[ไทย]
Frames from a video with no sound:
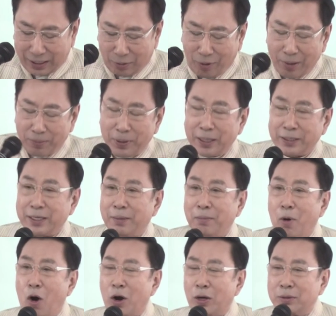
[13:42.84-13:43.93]
แต่ว่าเพื่อจะ
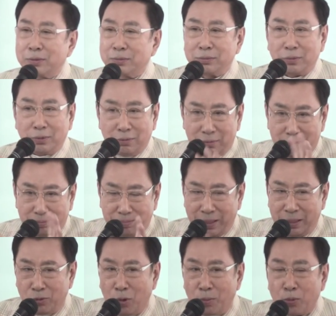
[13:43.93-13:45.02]
บอก
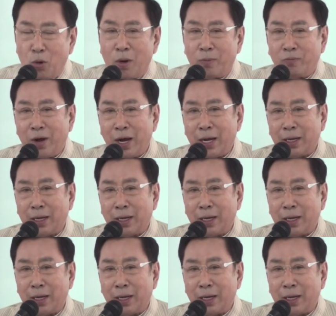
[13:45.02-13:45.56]
เป็นรวมๆ